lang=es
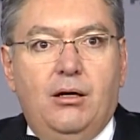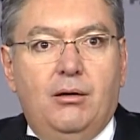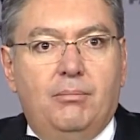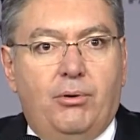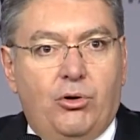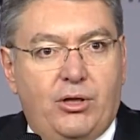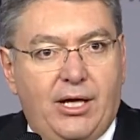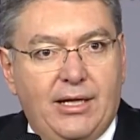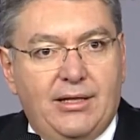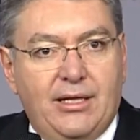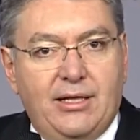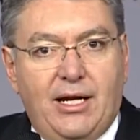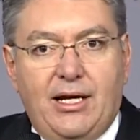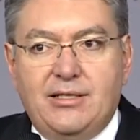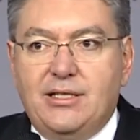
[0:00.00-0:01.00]
¿Por qué
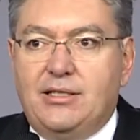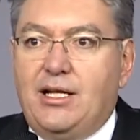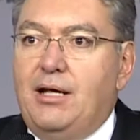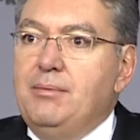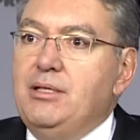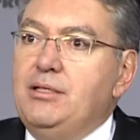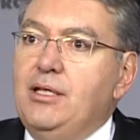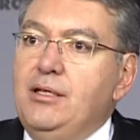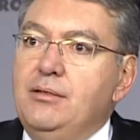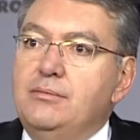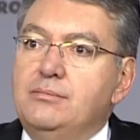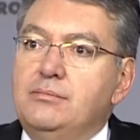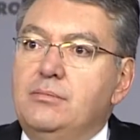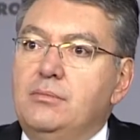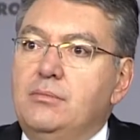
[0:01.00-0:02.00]
tendrá ese trámite?
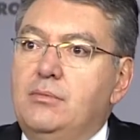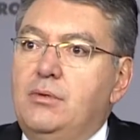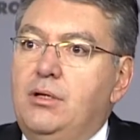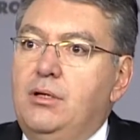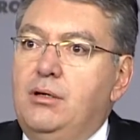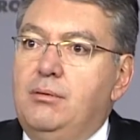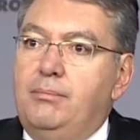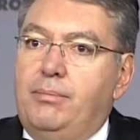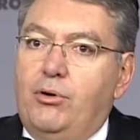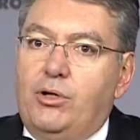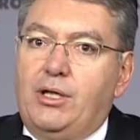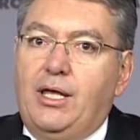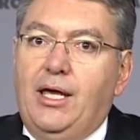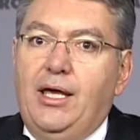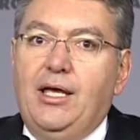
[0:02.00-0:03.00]

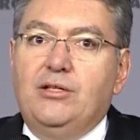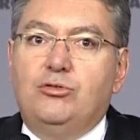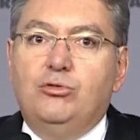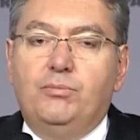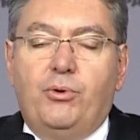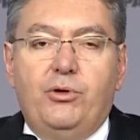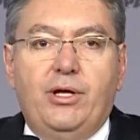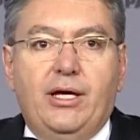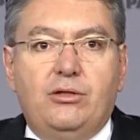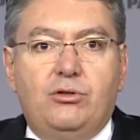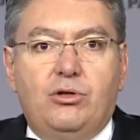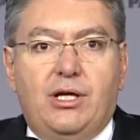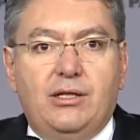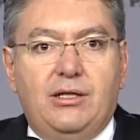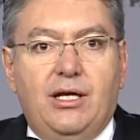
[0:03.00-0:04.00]
Porque es un
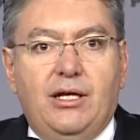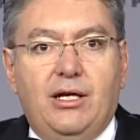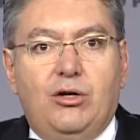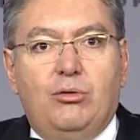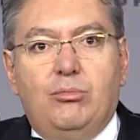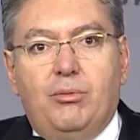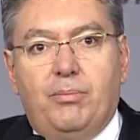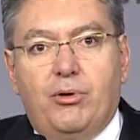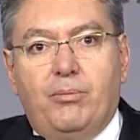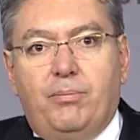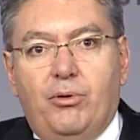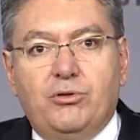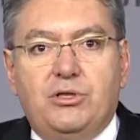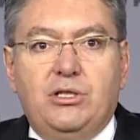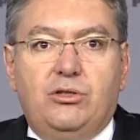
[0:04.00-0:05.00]
proyecto que tiene como
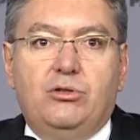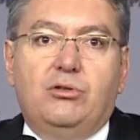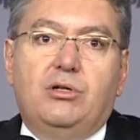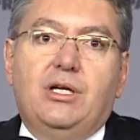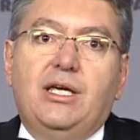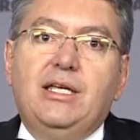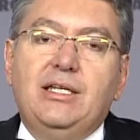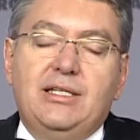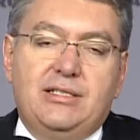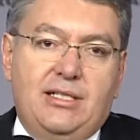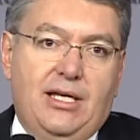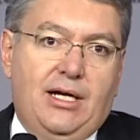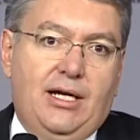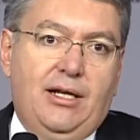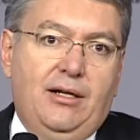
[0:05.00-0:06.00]
propósito
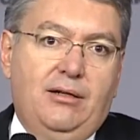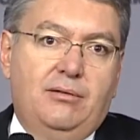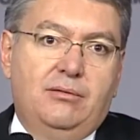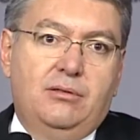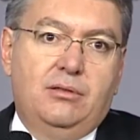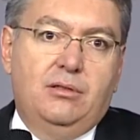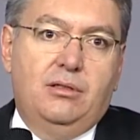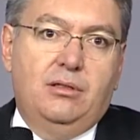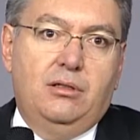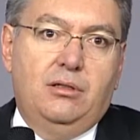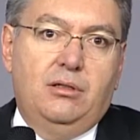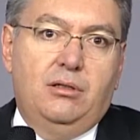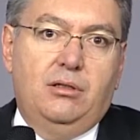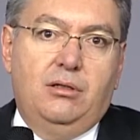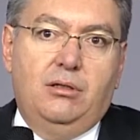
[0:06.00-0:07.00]
inicial
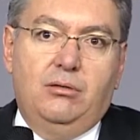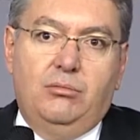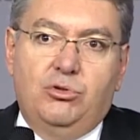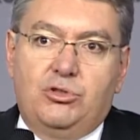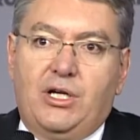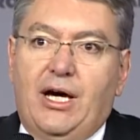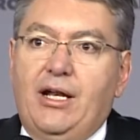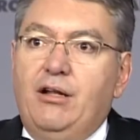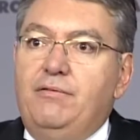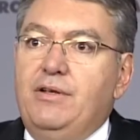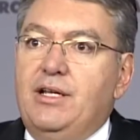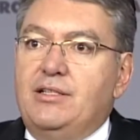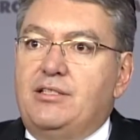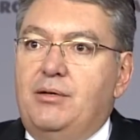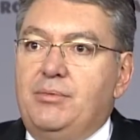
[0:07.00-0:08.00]
buscar el
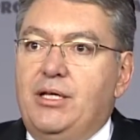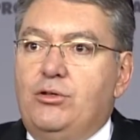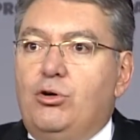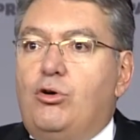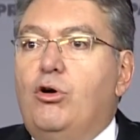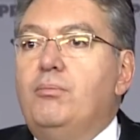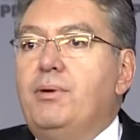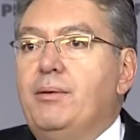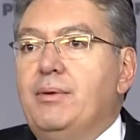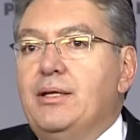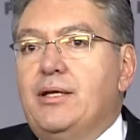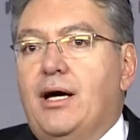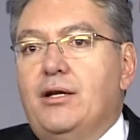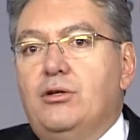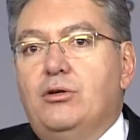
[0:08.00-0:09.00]
financiamiento
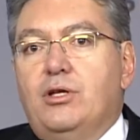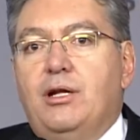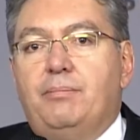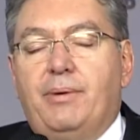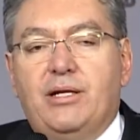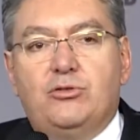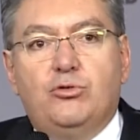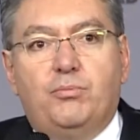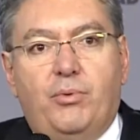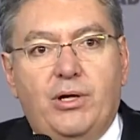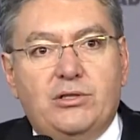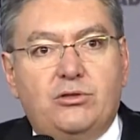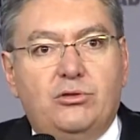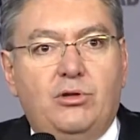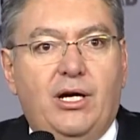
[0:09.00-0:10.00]
complementario del
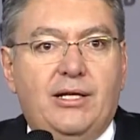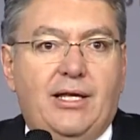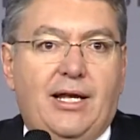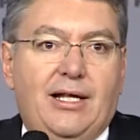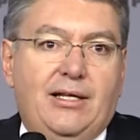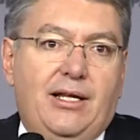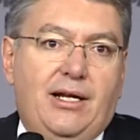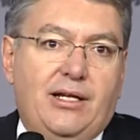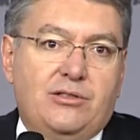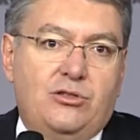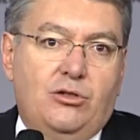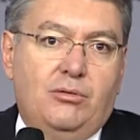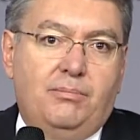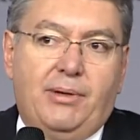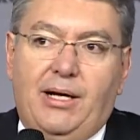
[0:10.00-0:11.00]
presupuesto general de la
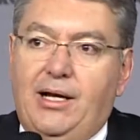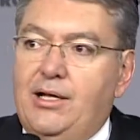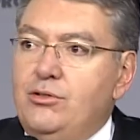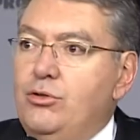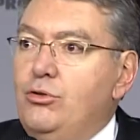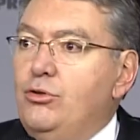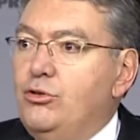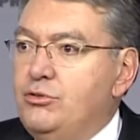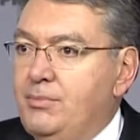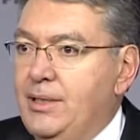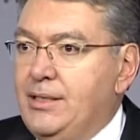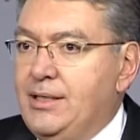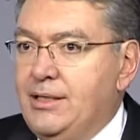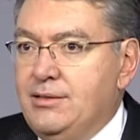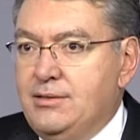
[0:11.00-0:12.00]
Nación para el año
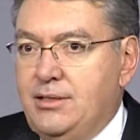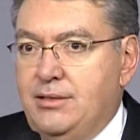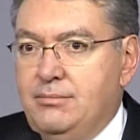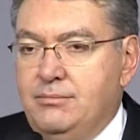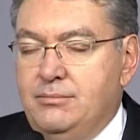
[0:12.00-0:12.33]
2015.